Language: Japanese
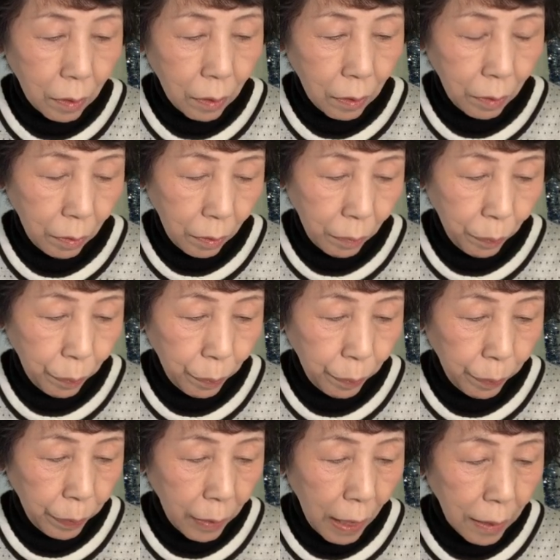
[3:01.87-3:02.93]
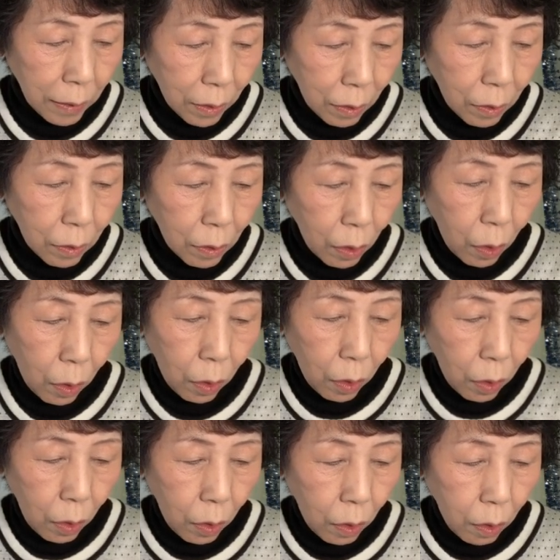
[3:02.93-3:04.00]
うん、プラス
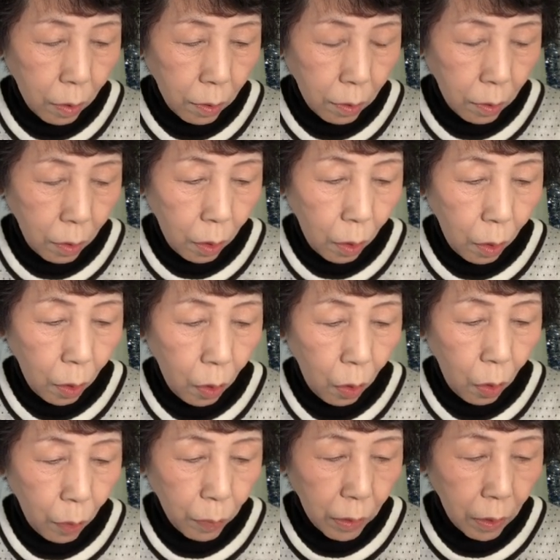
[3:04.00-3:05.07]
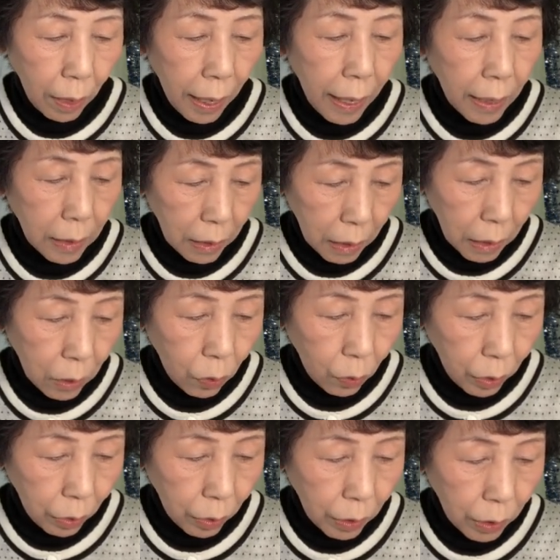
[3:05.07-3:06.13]
ホームエイジ
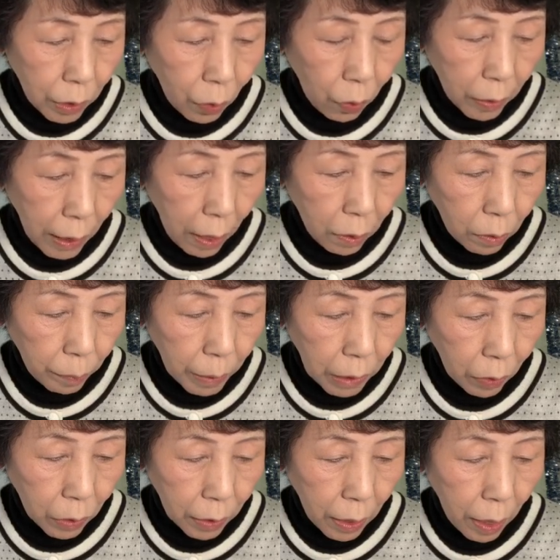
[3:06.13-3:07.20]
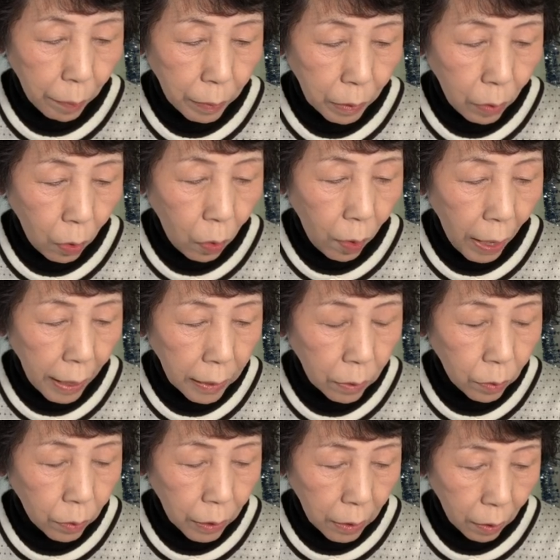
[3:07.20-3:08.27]
という貴重な海の成分を配
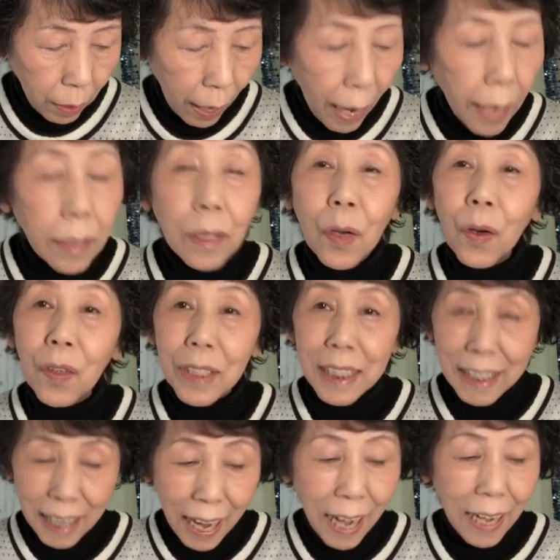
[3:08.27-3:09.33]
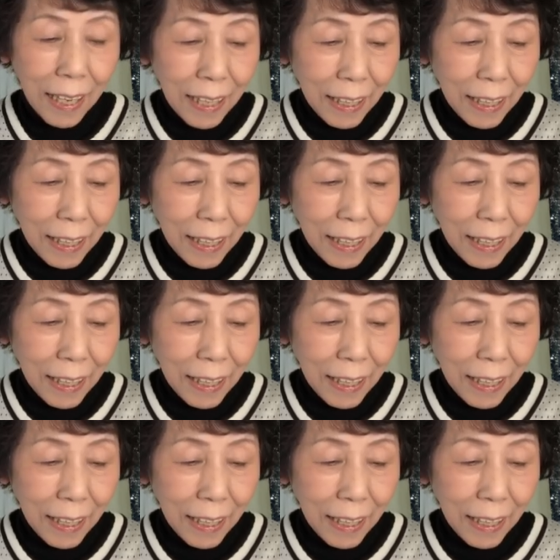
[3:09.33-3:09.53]
合配合した、